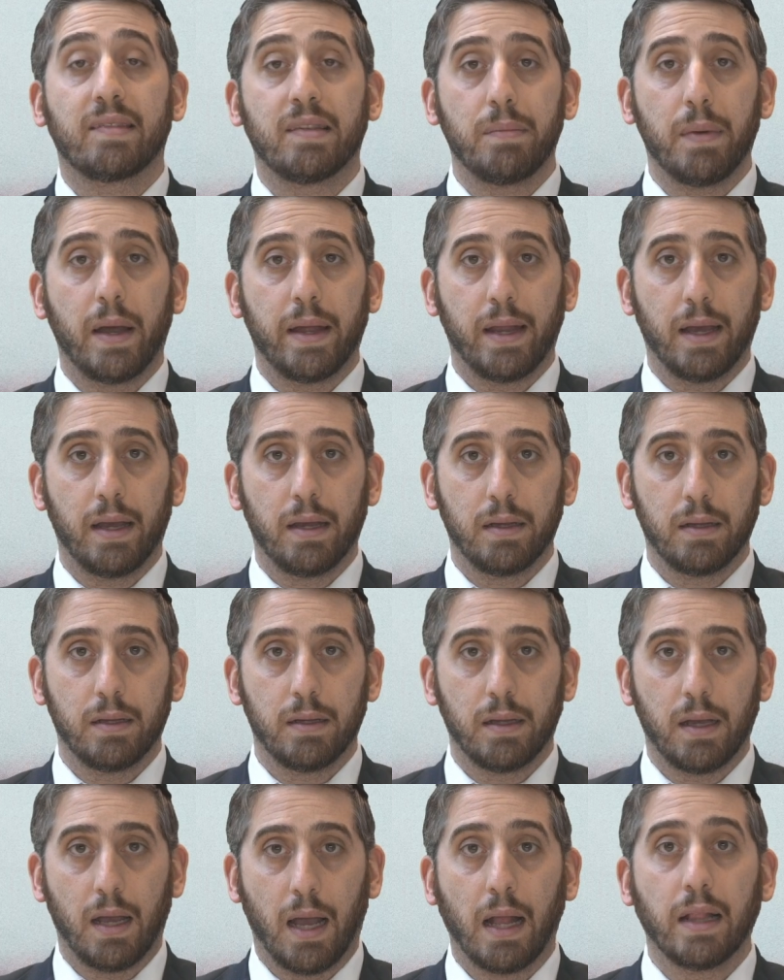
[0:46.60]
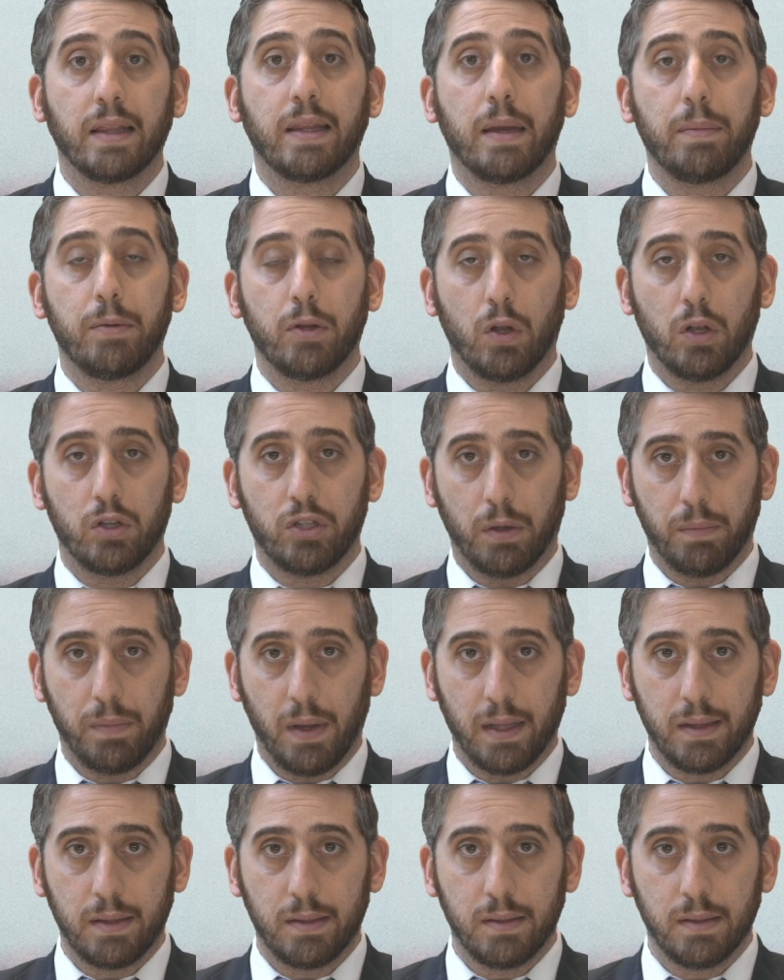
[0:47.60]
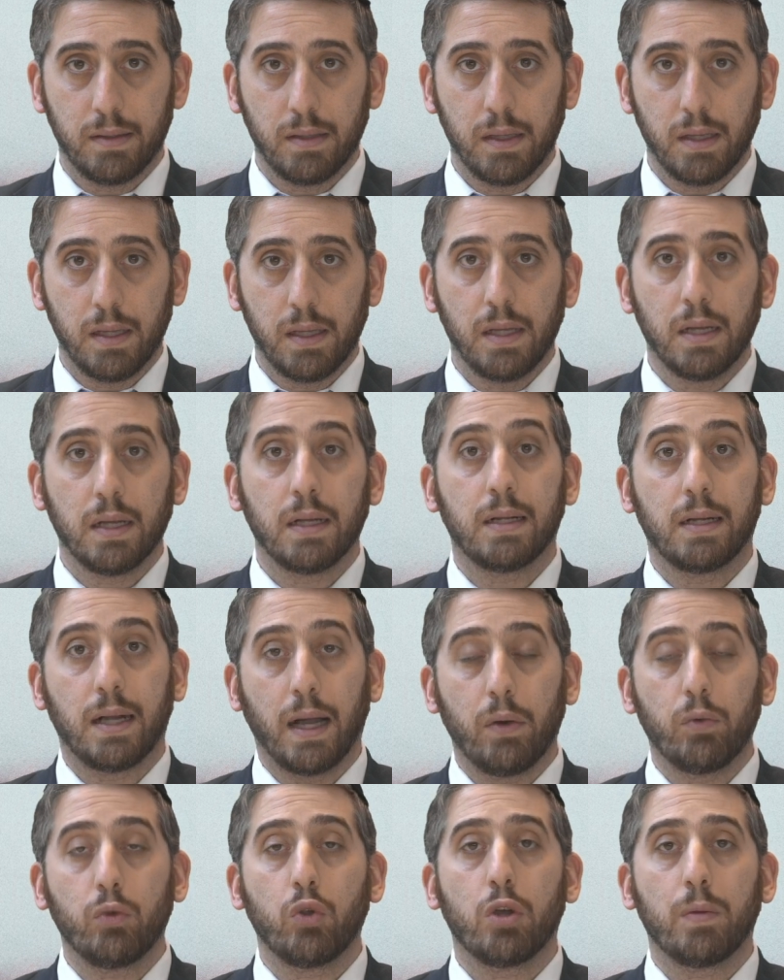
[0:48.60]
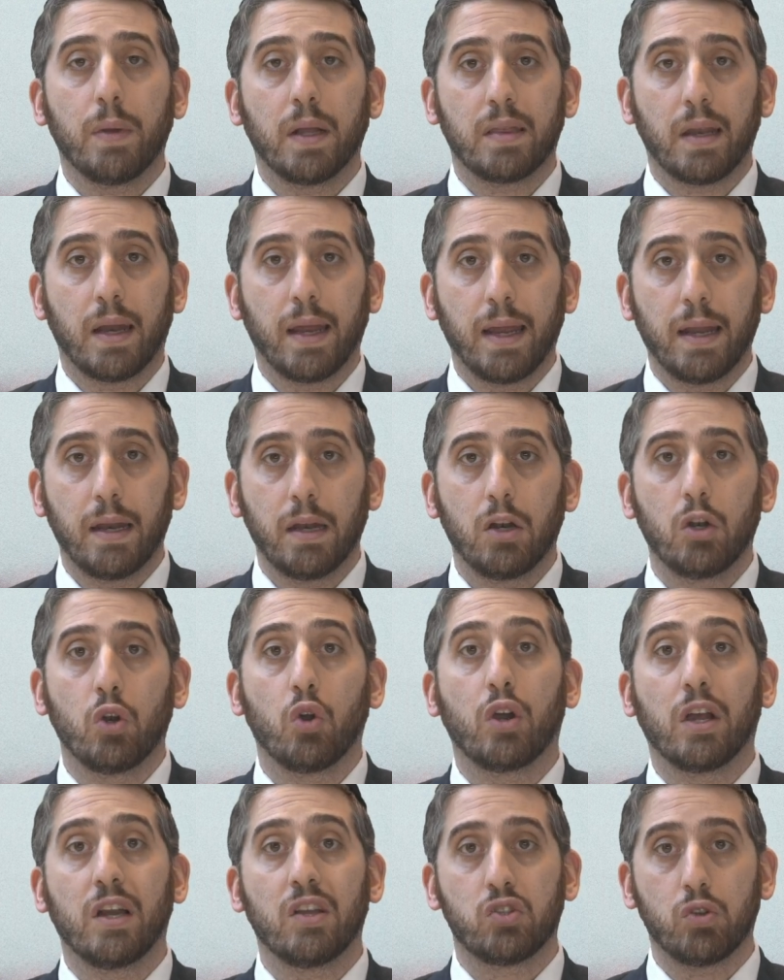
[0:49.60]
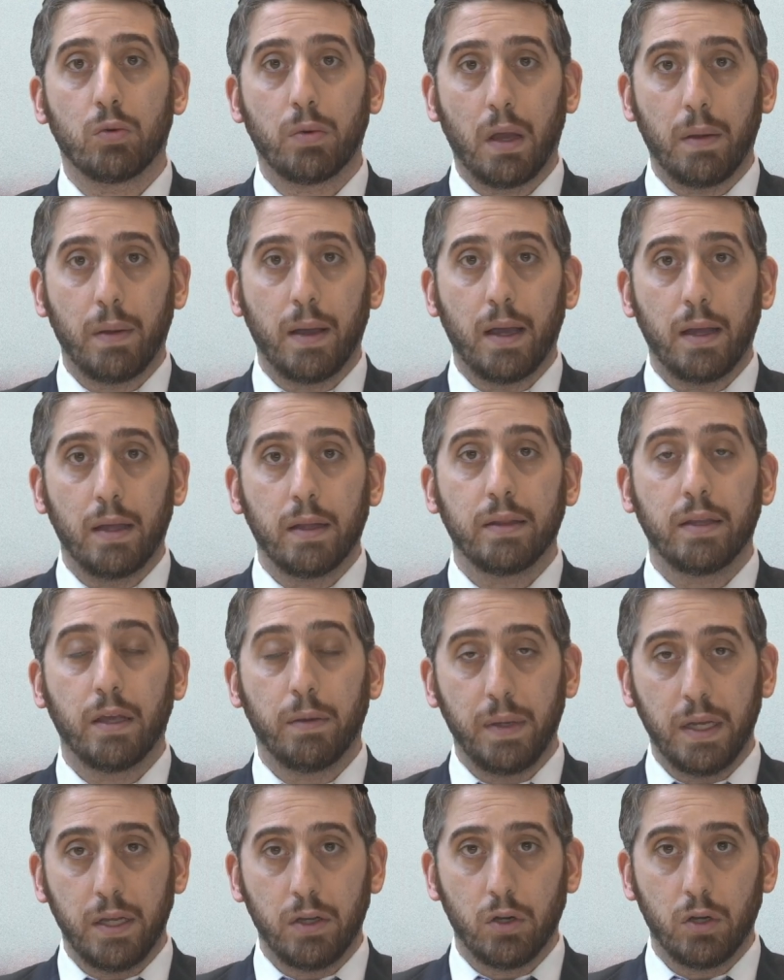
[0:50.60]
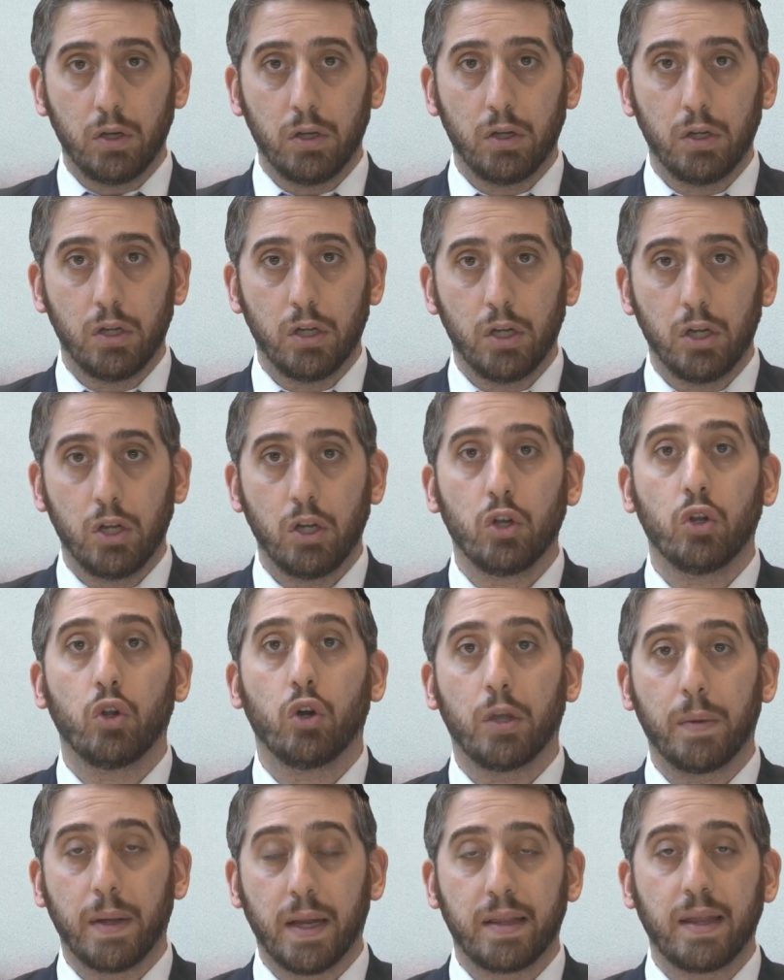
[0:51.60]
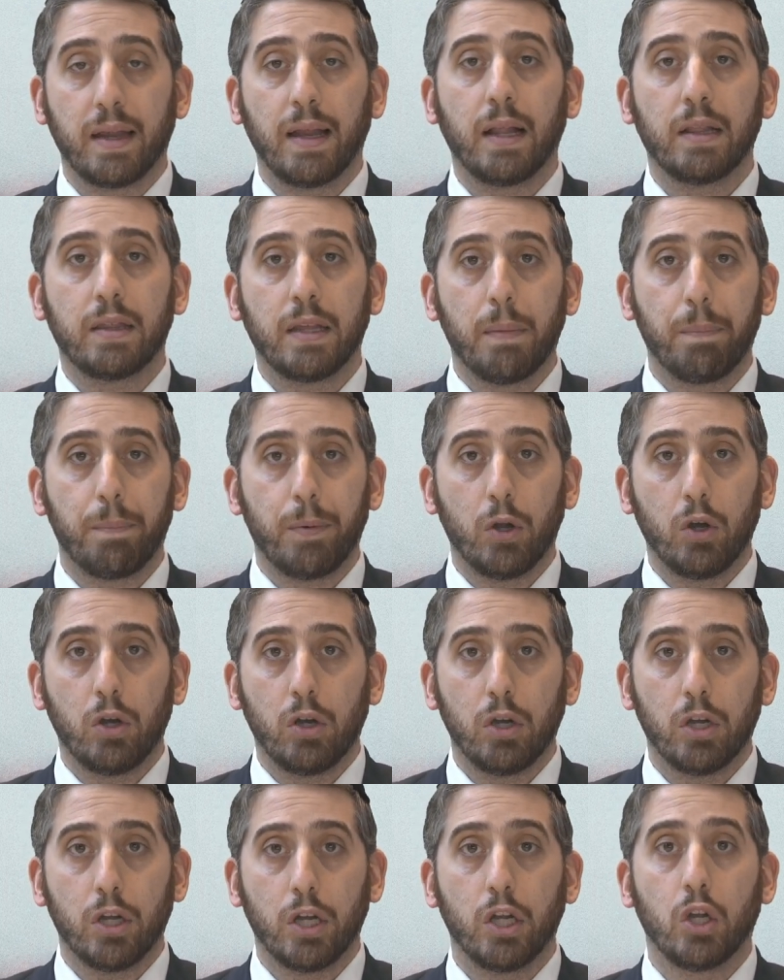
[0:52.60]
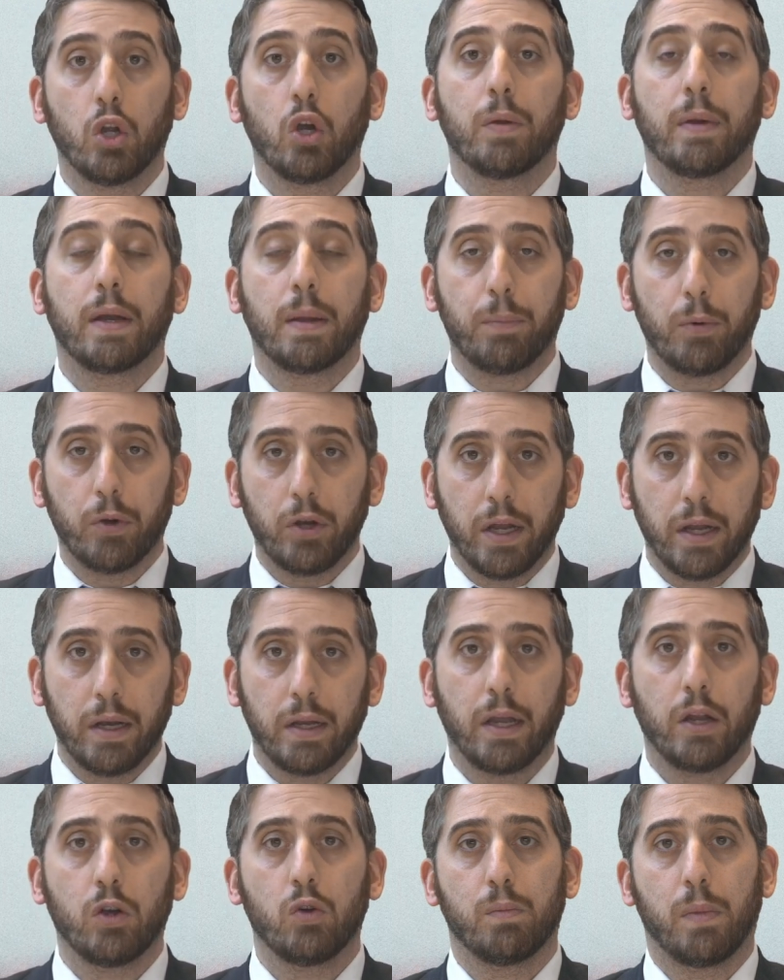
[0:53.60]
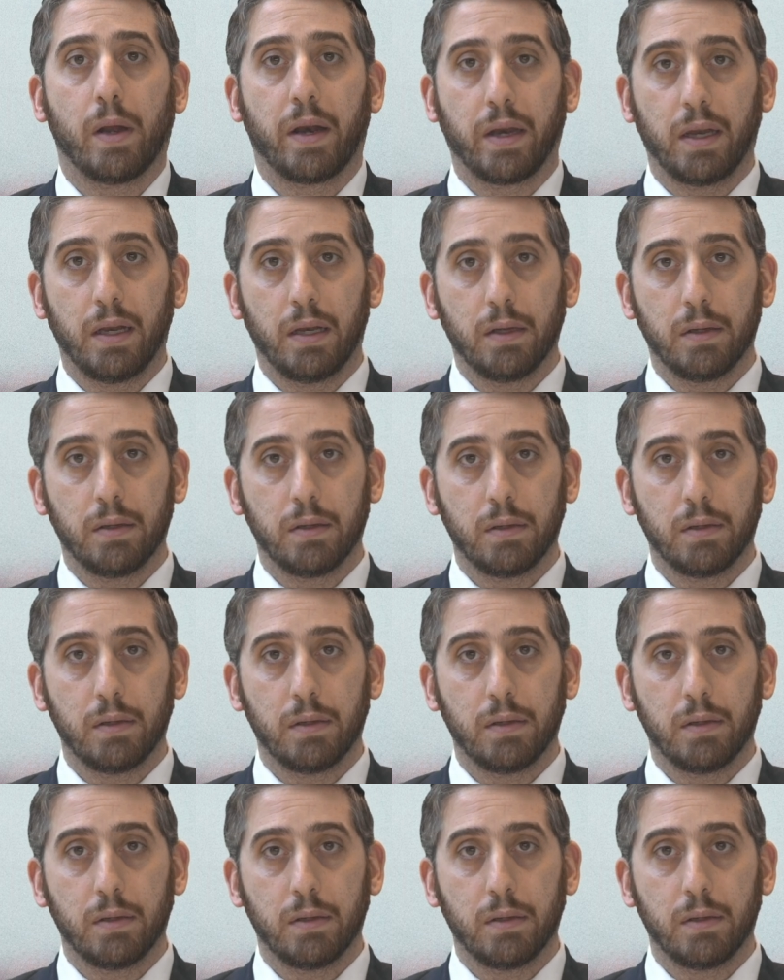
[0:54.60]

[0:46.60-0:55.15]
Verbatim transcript: semana, al término del Shabbat, cada uno iba a traer lo que le sobraba de vino, lo iban a traer al templo y lo iban a poner en un barril.